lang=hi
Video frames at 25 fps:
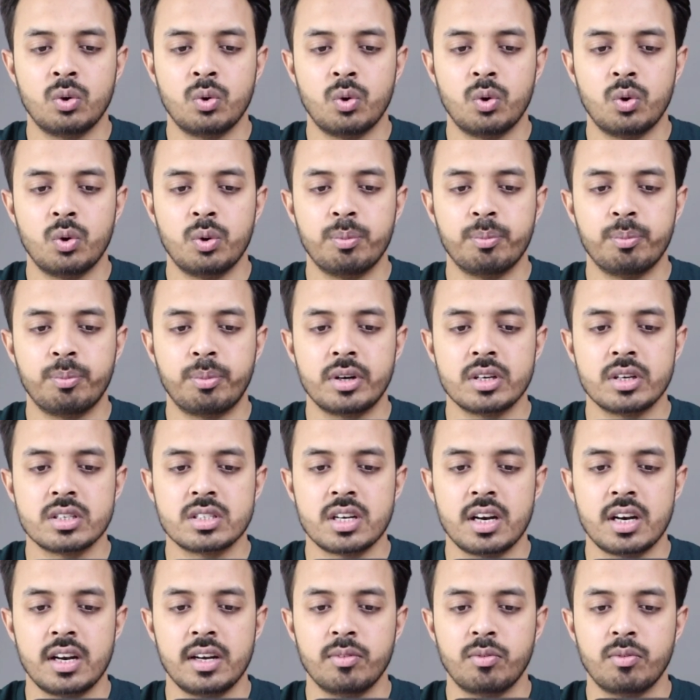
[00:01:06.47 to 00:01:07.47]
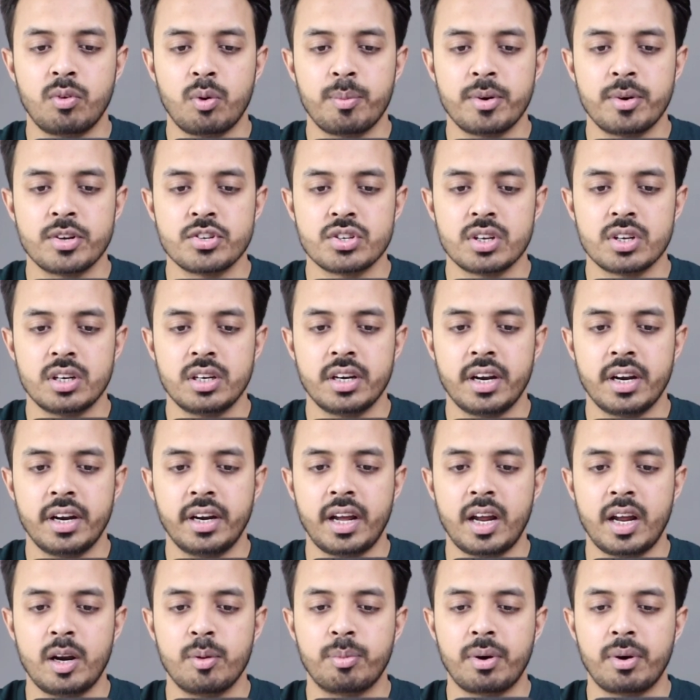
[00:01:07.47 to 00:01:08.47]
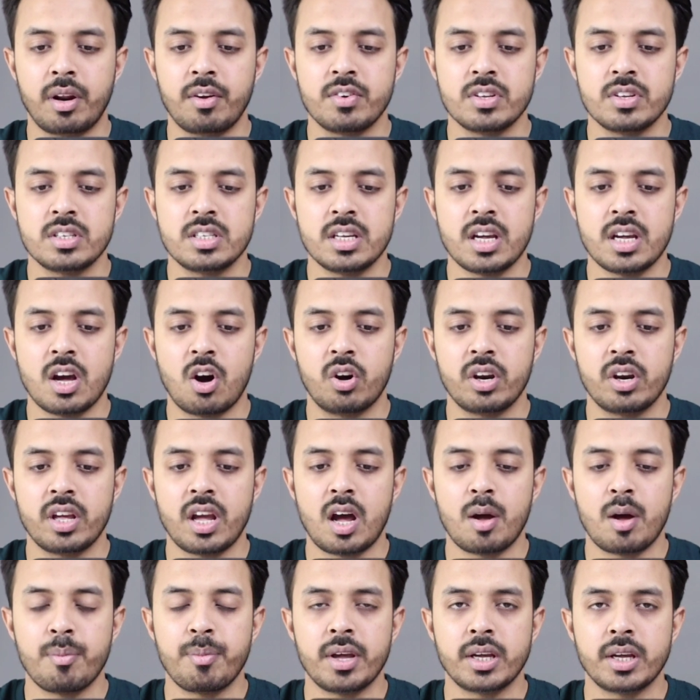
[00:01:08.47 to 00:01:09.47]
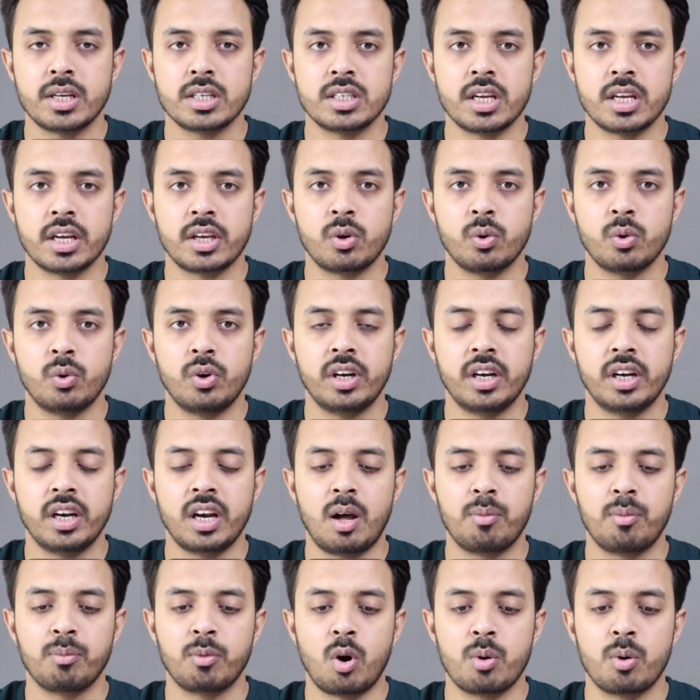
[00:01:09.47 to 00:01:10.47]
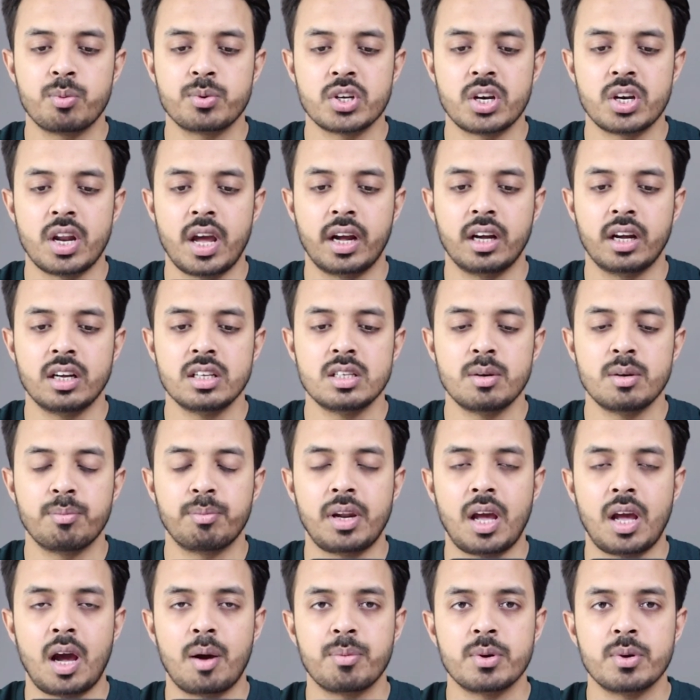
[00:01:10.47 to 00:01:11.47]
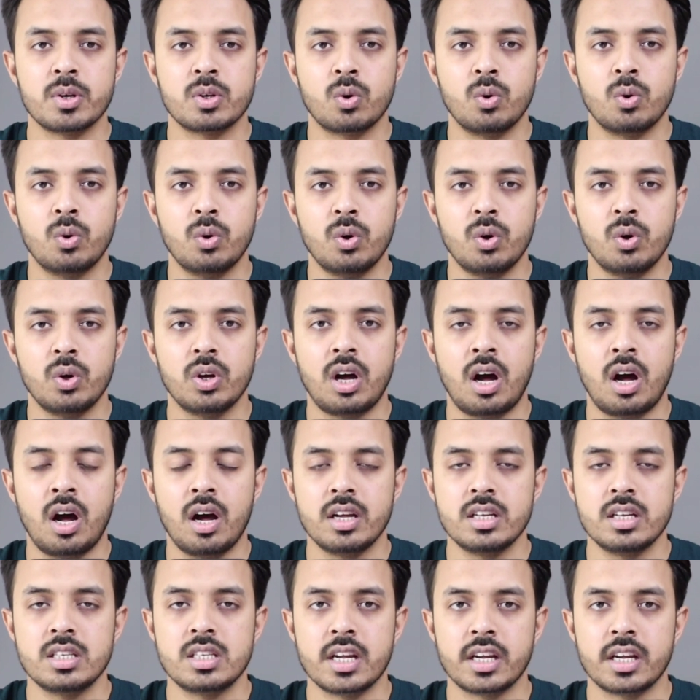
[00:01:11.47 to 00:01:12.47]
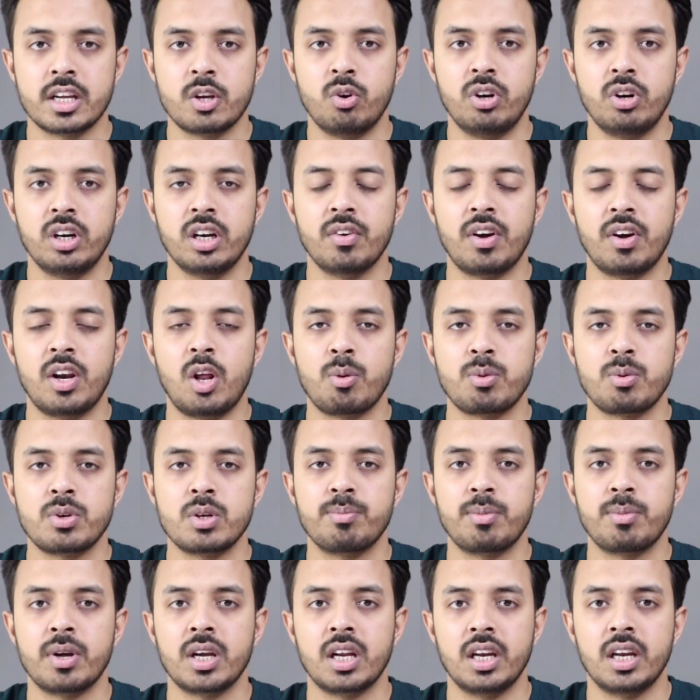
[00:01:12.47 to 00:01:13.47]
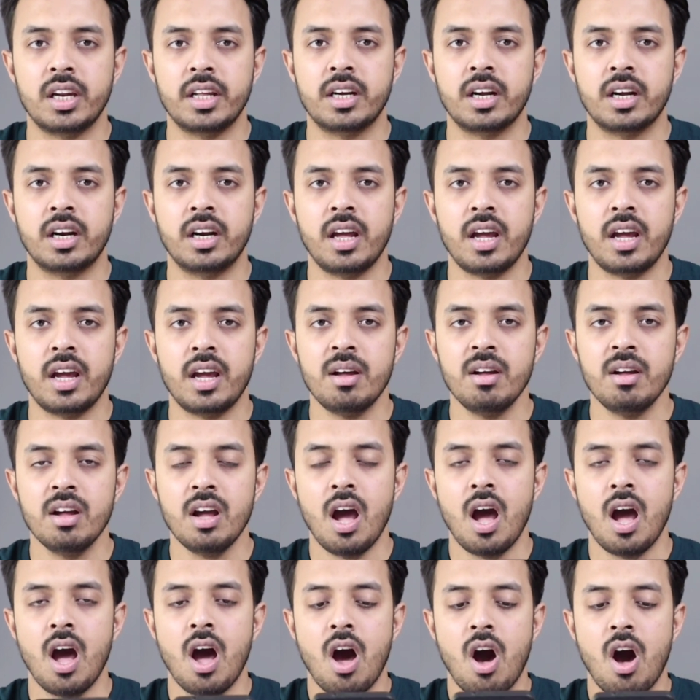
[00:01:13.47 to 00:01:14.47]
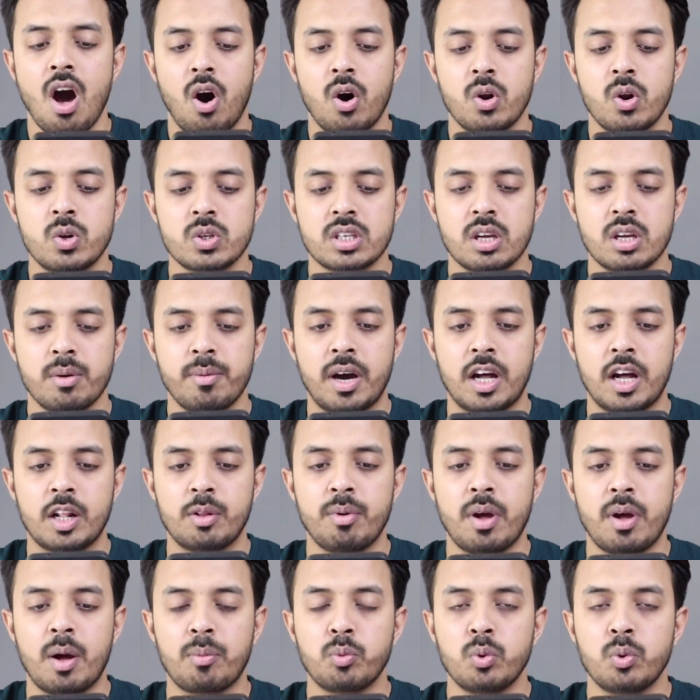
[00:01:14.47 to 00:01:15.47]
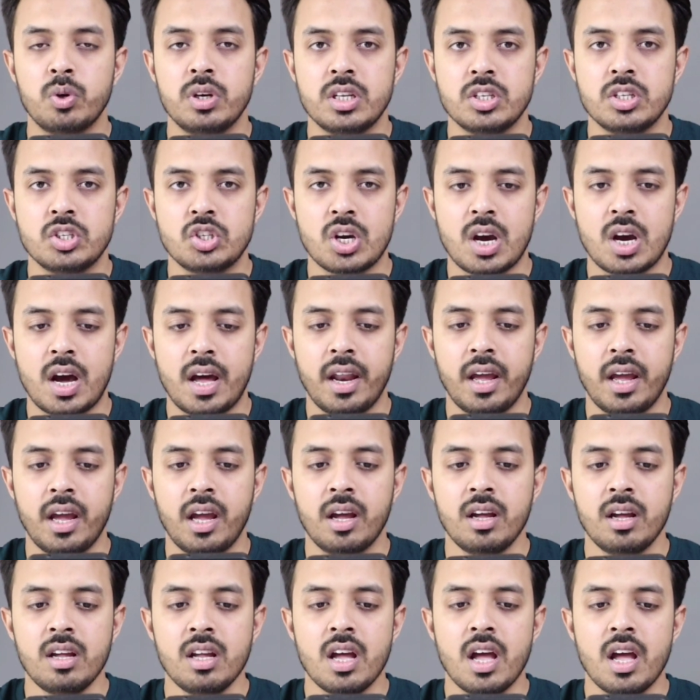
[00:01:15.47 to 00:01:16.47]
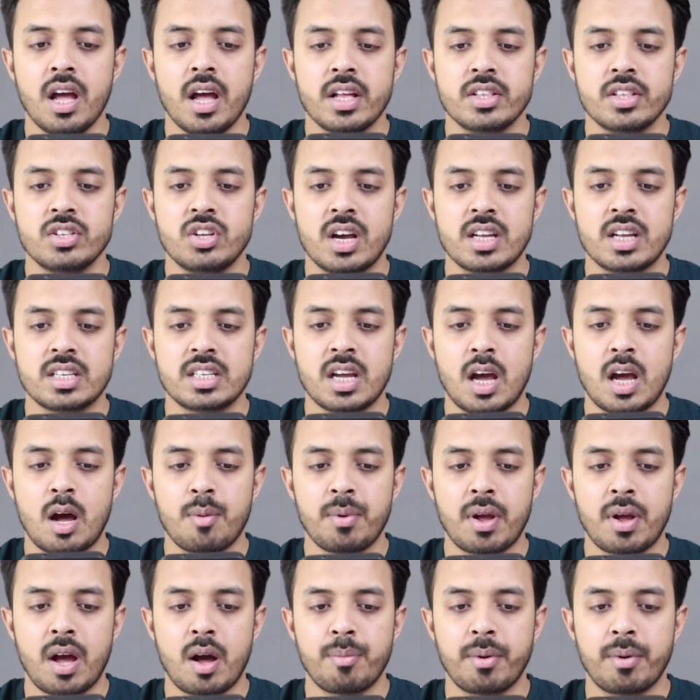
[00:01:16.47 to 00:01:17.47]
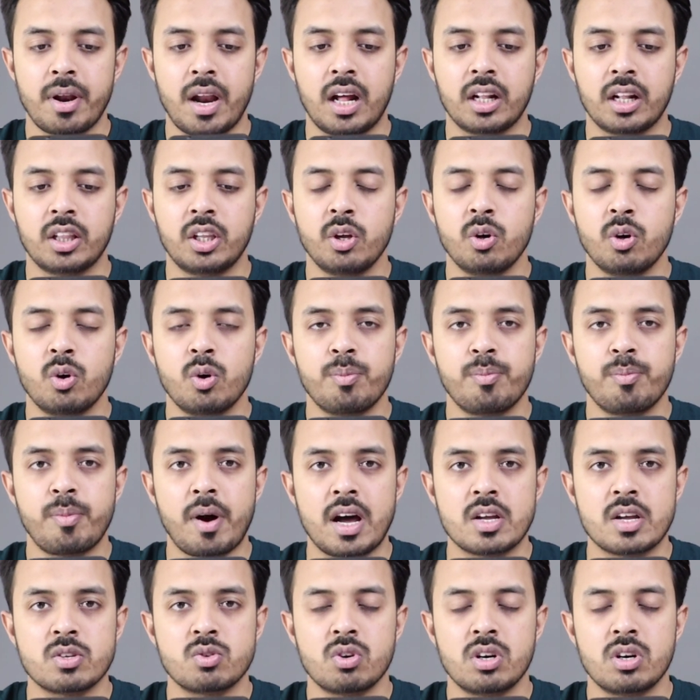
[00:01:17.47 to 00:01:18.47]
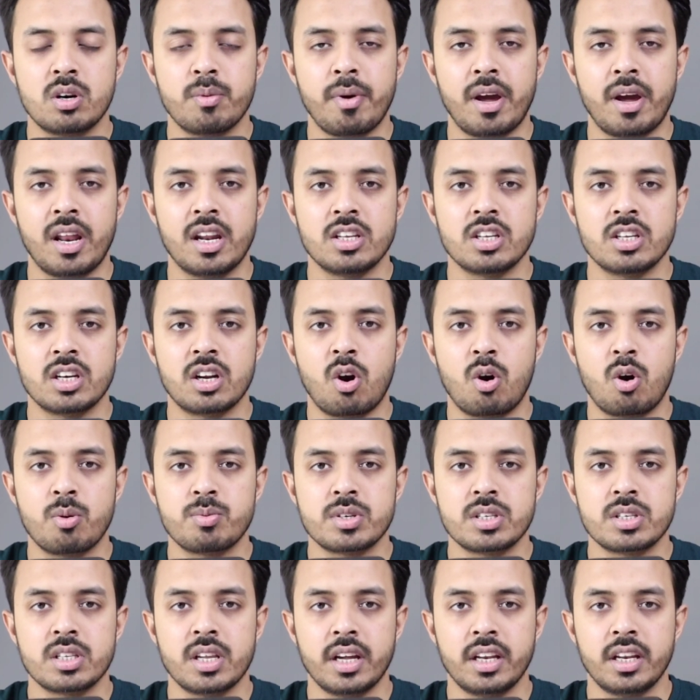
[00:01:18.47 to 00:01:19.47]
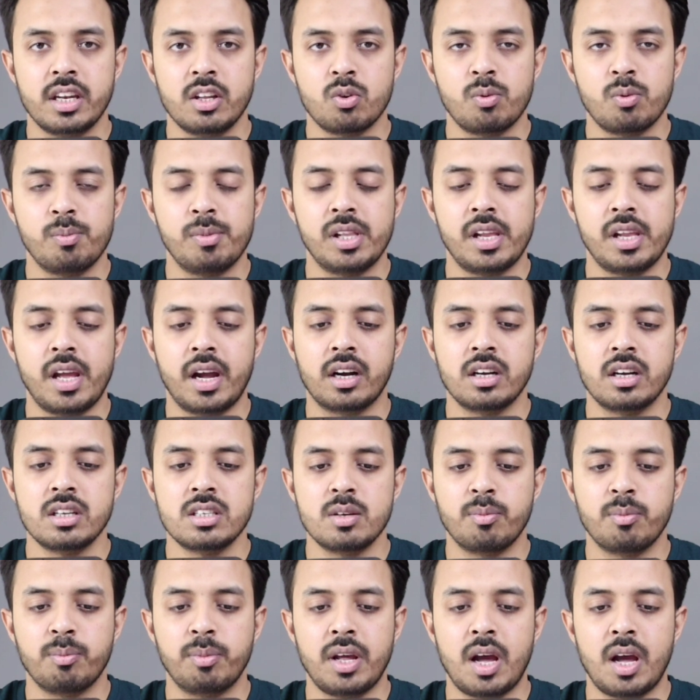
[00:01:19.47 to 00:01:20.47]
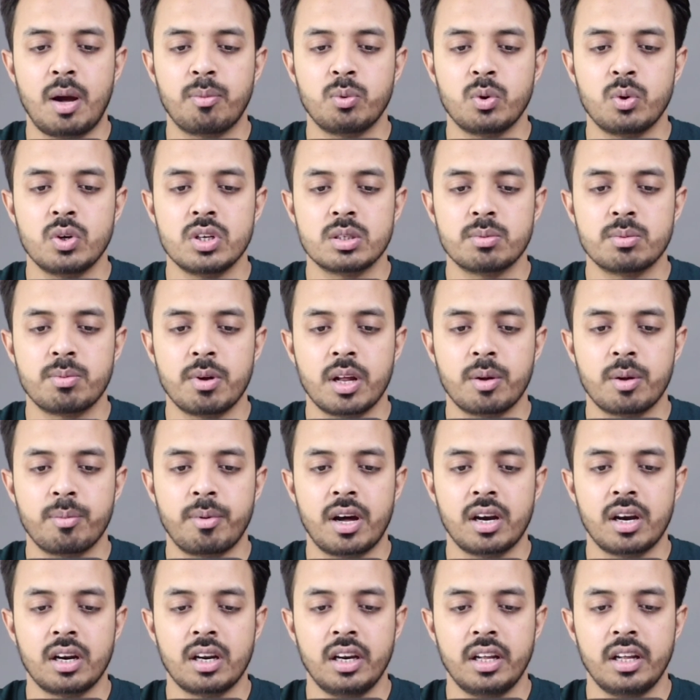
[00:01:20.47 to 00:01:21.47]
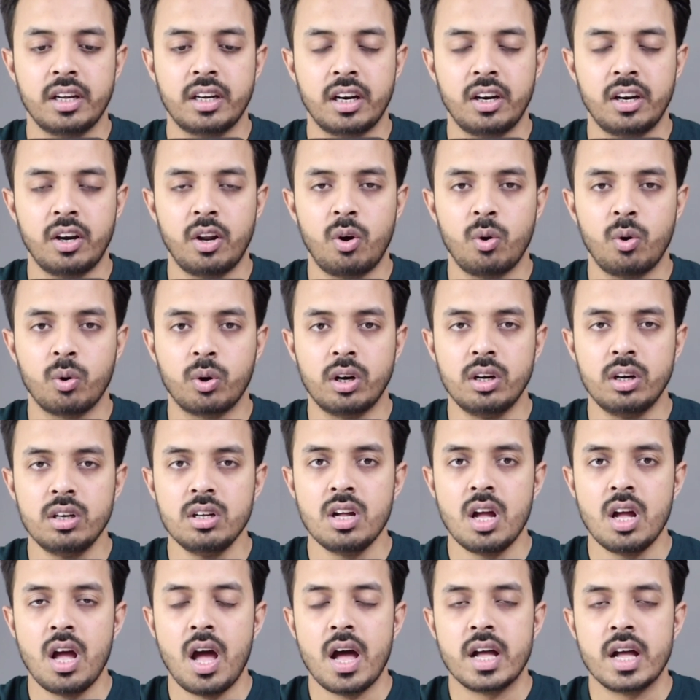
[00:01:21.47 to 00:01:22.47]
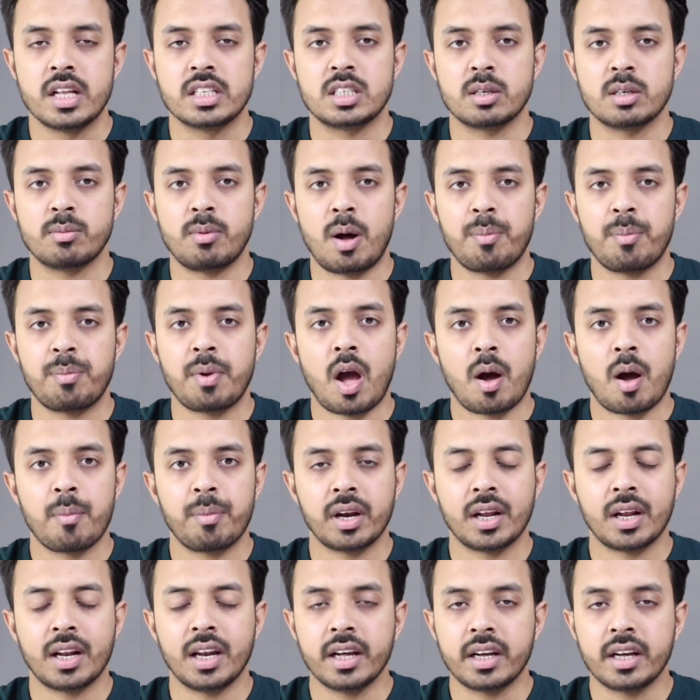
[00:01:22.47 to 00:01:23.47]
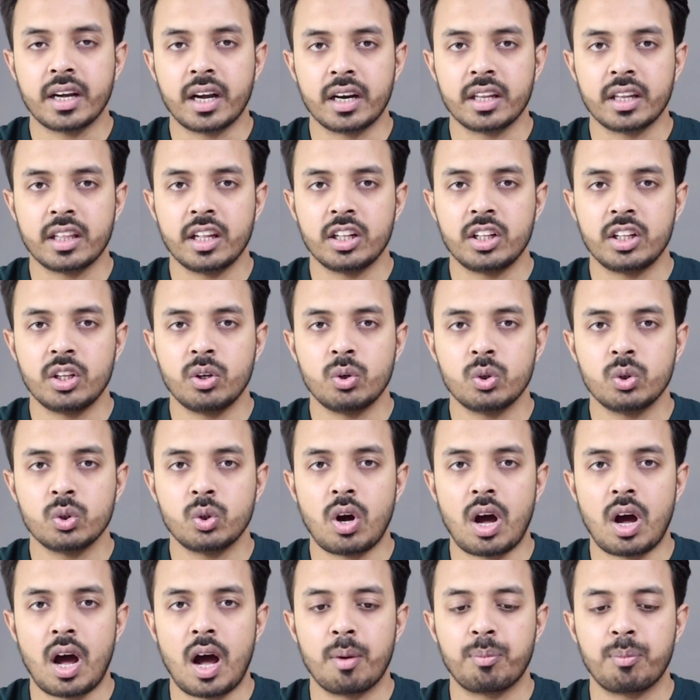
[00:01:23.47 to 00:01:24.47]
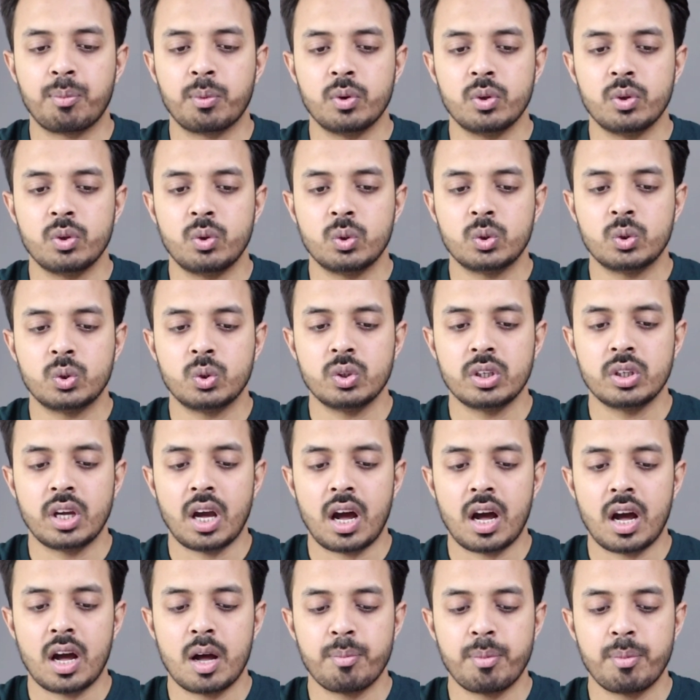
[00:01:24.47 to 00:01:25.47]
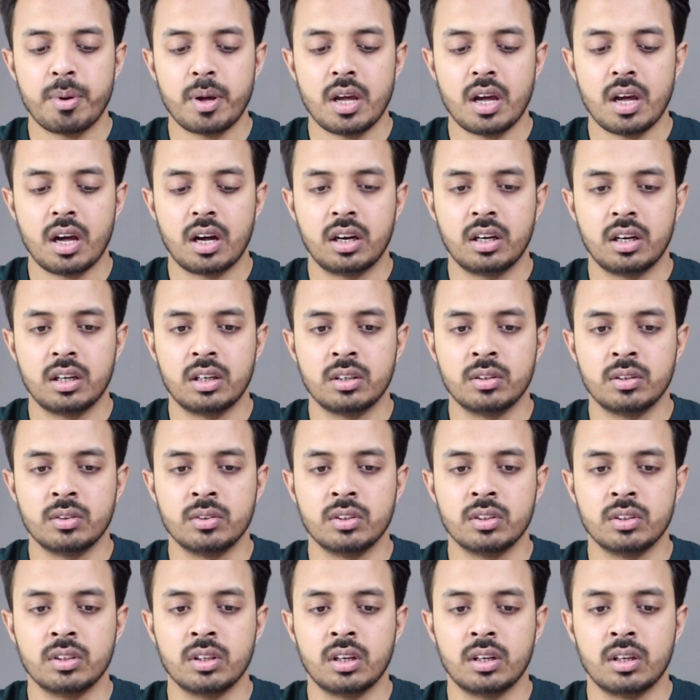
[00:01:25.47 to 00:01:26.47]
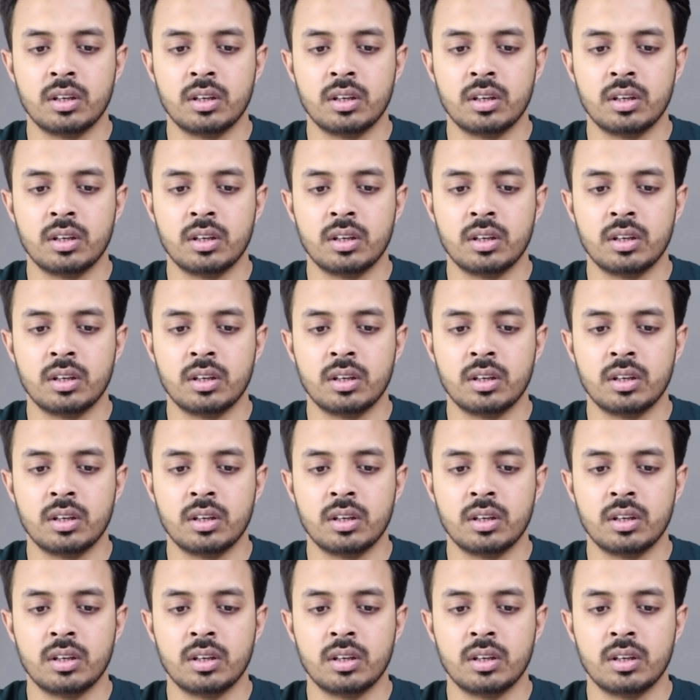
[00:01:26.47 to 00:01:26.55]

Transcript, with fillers: होम पर्सनल इन्फॉर्मेशन डेटा एंड प्राइवेसी और यहाँ पे एक सिक्योरिटी नाम का ऑप्शन आएगा सिंपली आपको uh, इस सिक्योरिटी वाले ऑप्शन पे क्लिक करना है और उसके बाद में आपको नीचे आना है जैसे ही आप यहाँ पर आते हो पासवर्ड मैनेजर का ऑप्शन देखने को मिल जाएगा सिंपली आपको इस पर एक बार क्लिक करना होगा जब आप यहाँ पर क्लिक कर देते हो तो आपको दोस्तों यहाँ पे uh,